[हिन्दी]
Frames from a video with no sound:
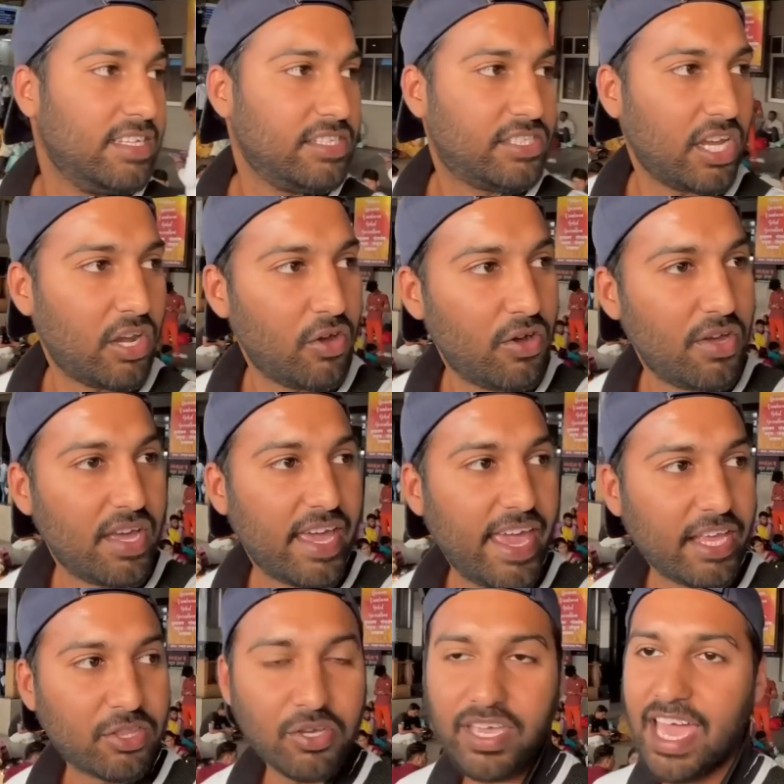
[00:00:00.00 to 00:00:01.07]
चलो
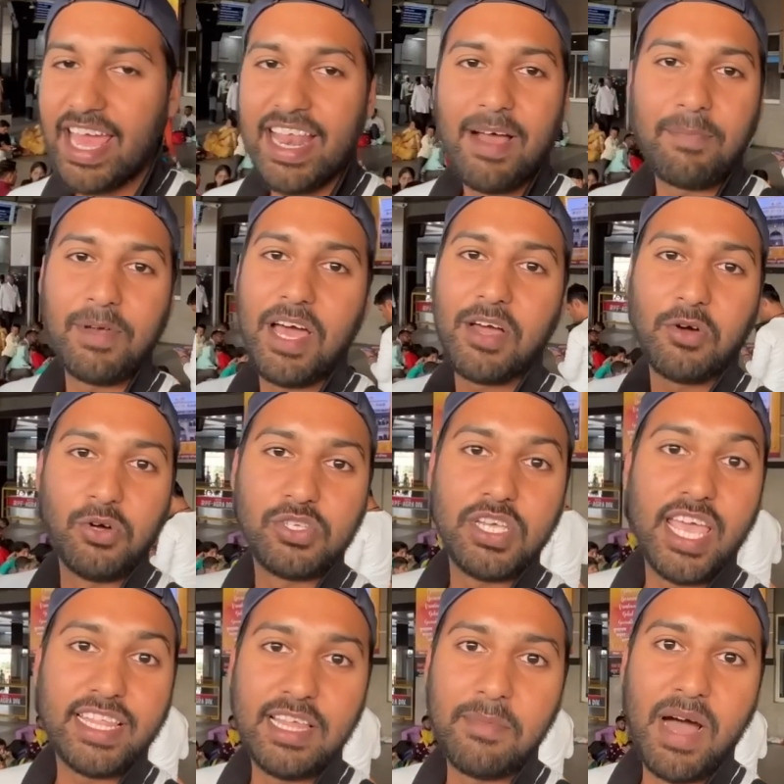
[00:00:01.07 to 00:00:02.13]
एक तो क्या है ना अपना कोच
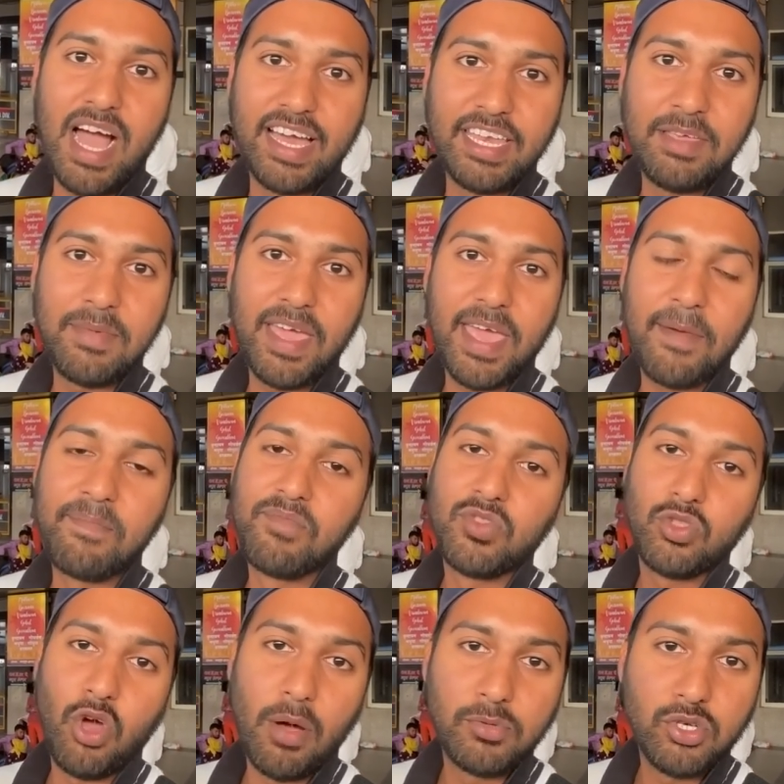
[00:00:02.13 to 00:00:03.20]
एकदम आखिरी में है
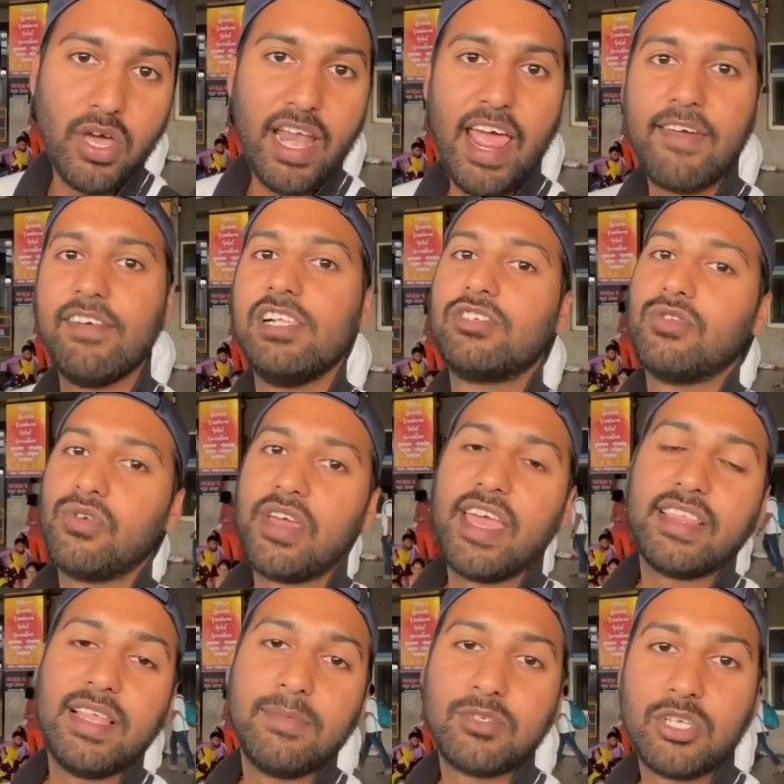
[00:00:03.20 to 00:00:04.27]
तो अब जो अराइवल्स होंगे
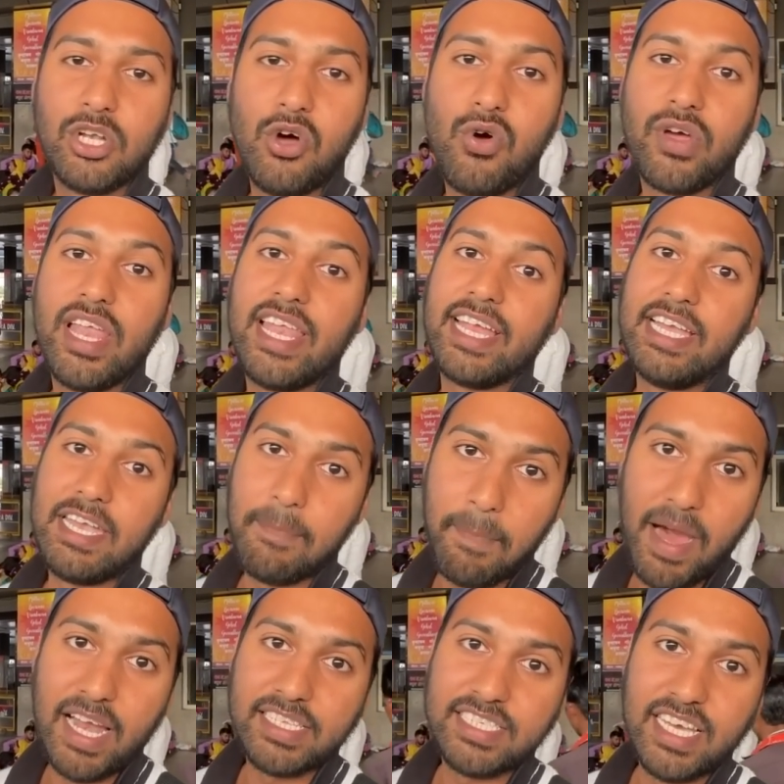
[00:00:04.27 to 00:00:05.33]
एकदम स्लो होंगे लेकिन
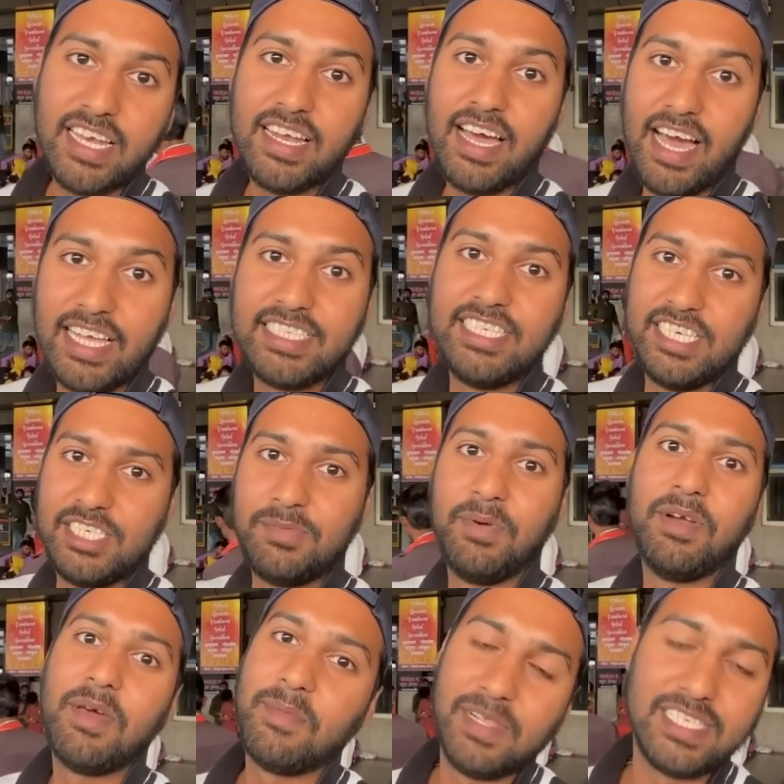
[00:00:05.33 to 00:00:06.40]
डिपार्चर अच्छी
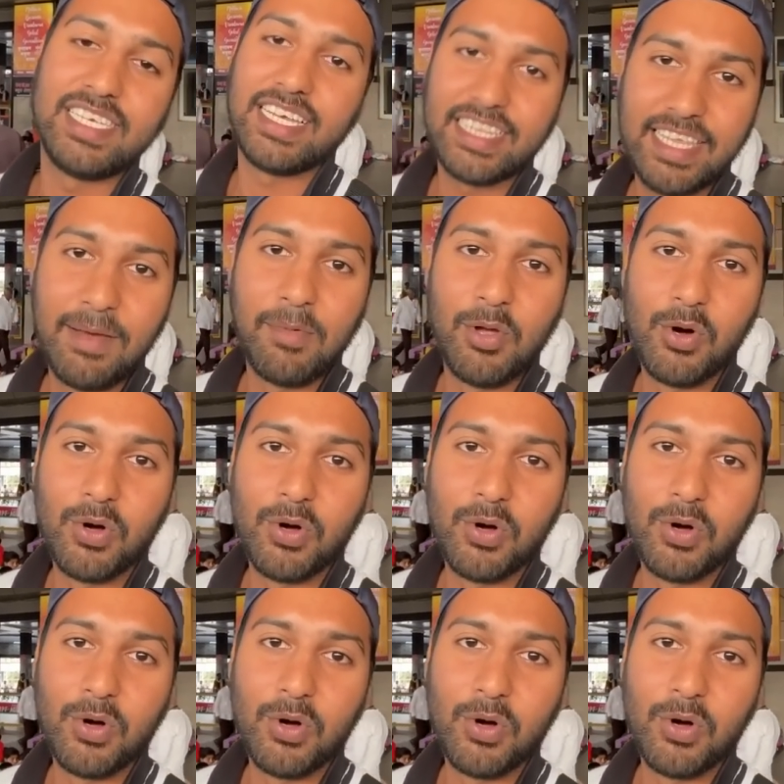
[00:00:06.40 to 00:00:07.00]
स्पीड में मिल सकते हैं हम लोगों